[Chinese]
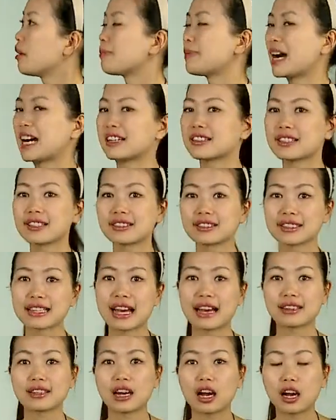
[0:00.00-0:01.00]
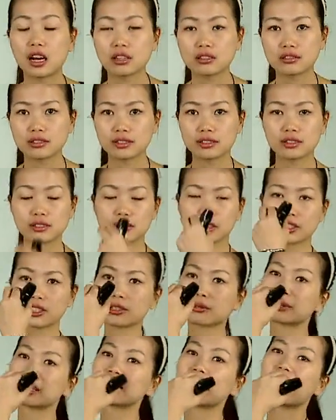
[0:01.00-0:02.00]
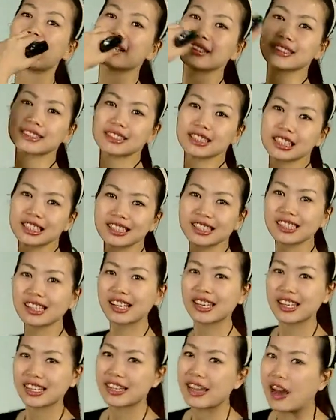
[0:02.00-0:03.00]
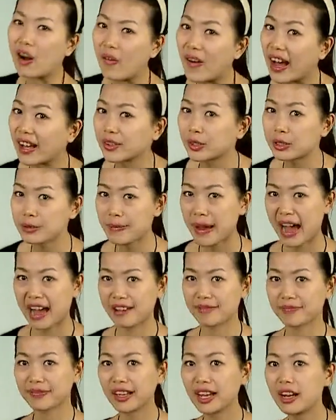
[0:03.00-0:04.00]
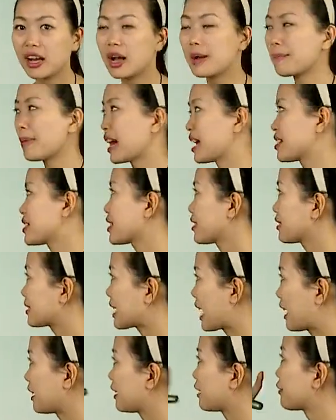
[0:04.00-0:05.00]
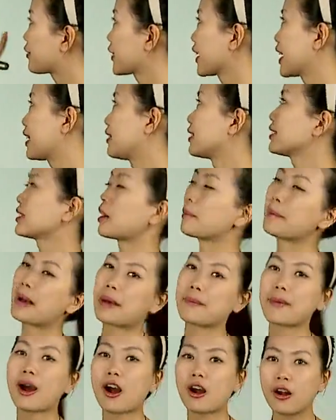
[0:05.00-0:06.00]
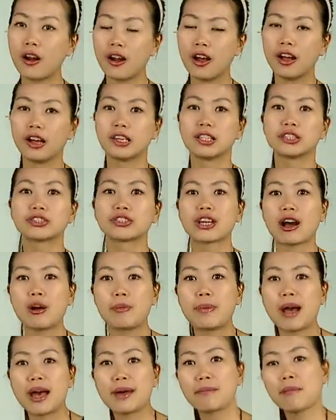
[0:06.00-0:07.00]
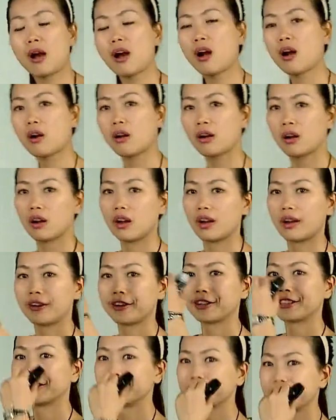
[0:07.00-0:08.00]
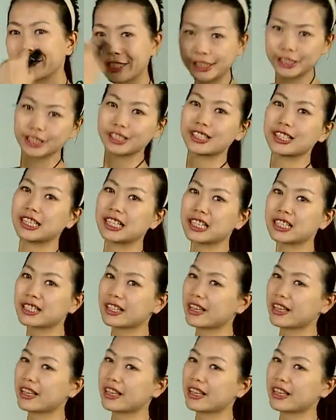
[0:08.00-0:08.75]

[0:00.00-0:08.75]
把剩下的，它是不是先吃了一条啊，对吧？把剩下的分给了小白猫，小白猫吃了一